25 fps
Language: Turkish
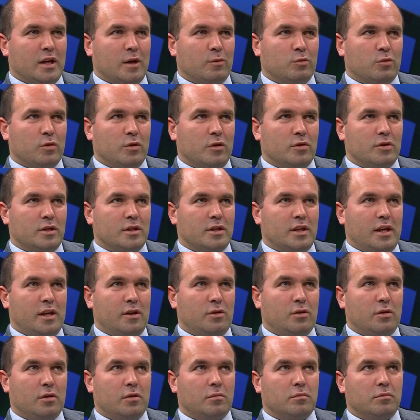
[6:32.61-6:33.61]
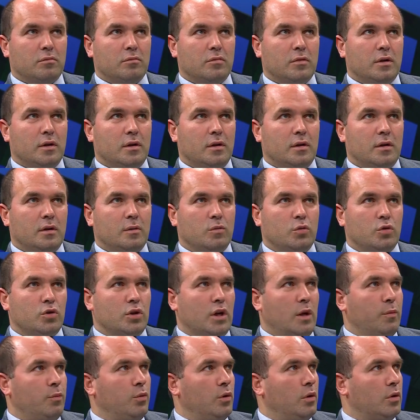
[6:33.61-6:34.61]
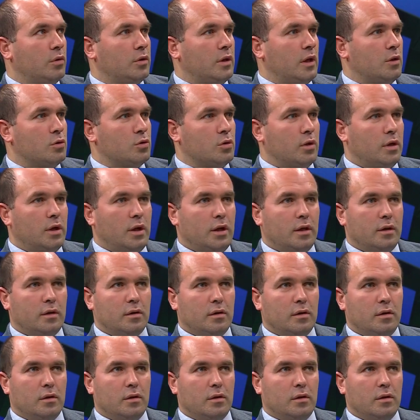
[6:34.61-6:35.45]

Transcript: Abdullah Hoca zannediyorum e, bu şampiyonluktan sonra